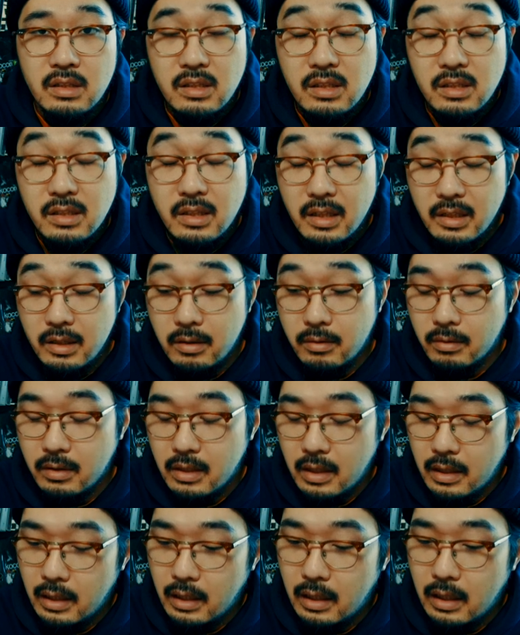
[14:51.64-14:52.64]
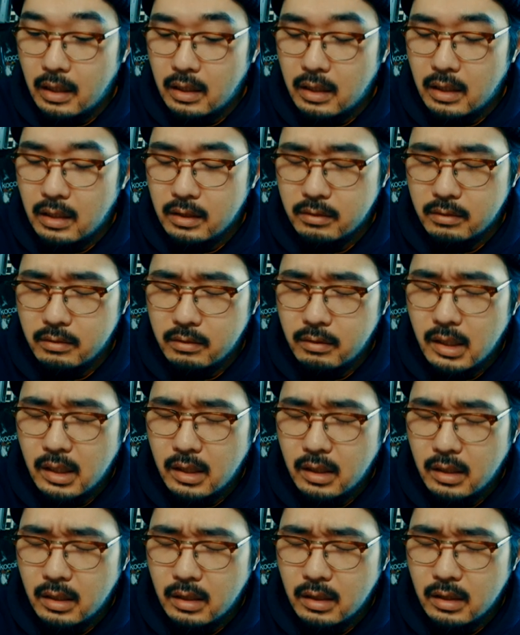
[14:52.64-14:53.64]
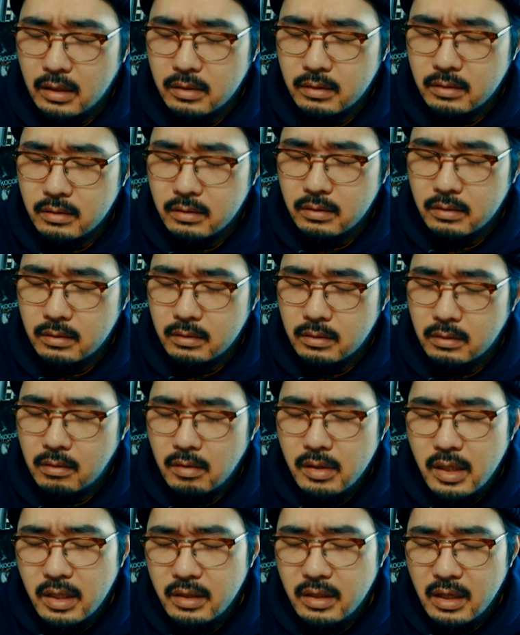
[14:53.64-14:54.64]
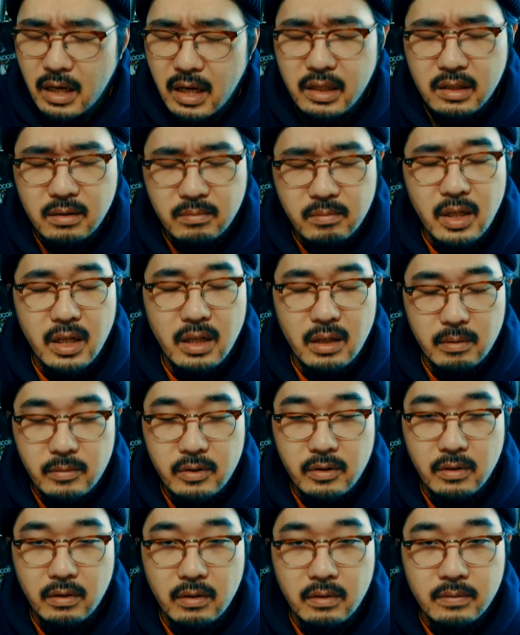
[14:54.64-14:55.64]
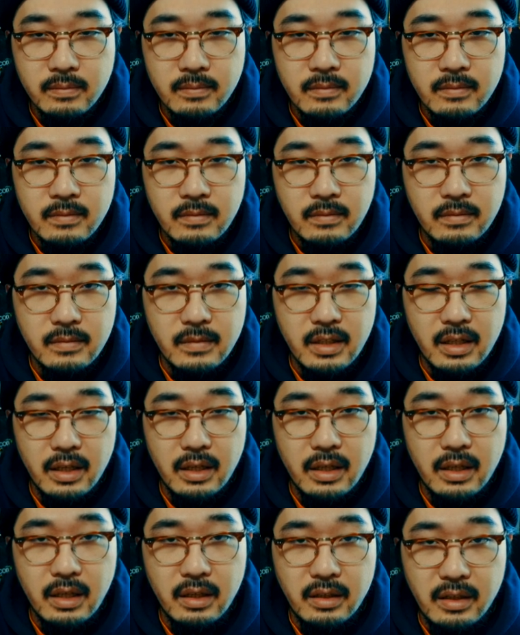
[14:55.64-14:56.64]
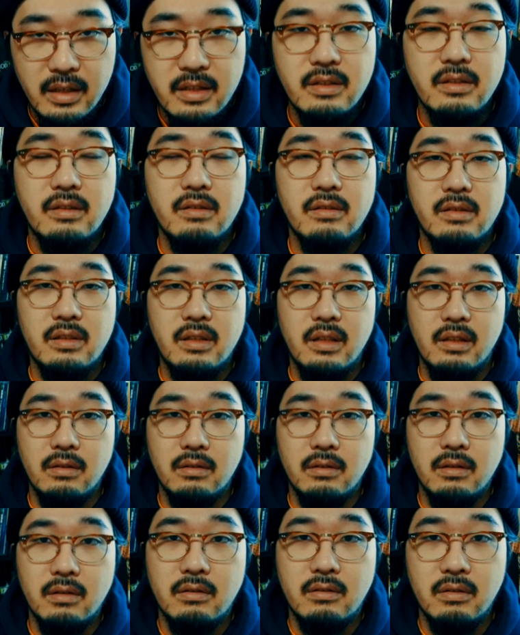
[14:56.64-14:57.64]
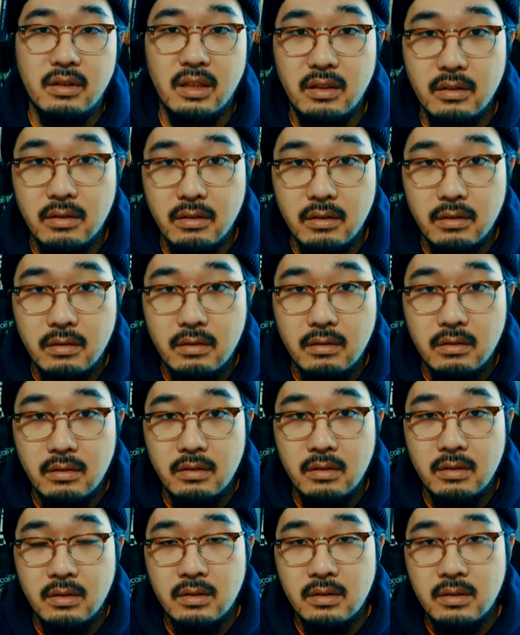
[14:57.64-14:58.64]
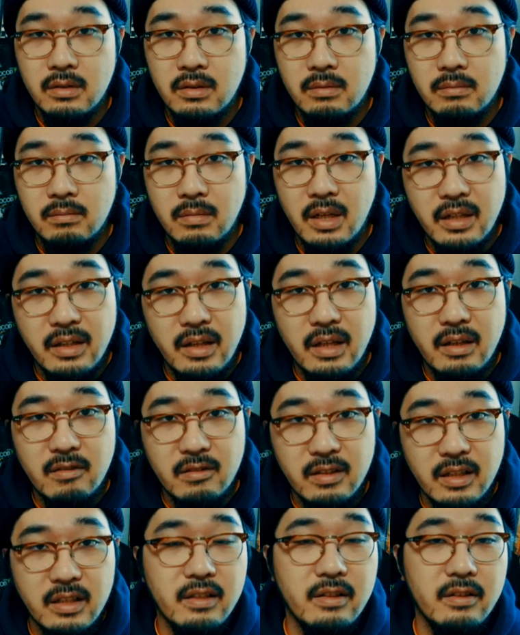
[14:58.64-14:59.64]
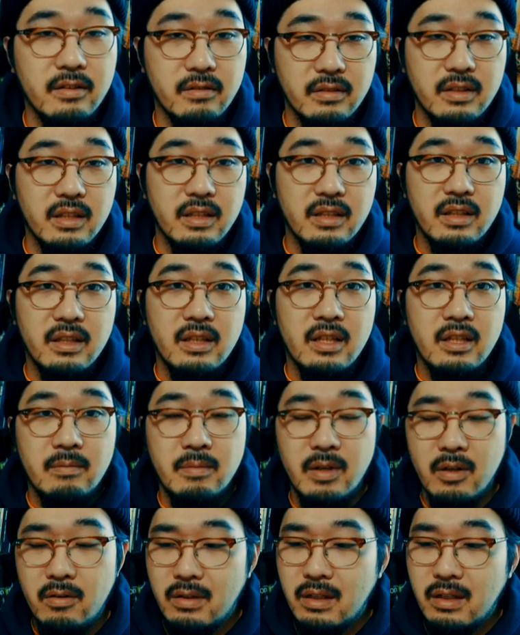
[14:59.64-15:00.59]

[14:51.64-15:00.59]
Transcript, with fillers: ししたりとか、あとはそのコリンに入る前も、えー、練習してるとコリンの真似をできるように、まあ、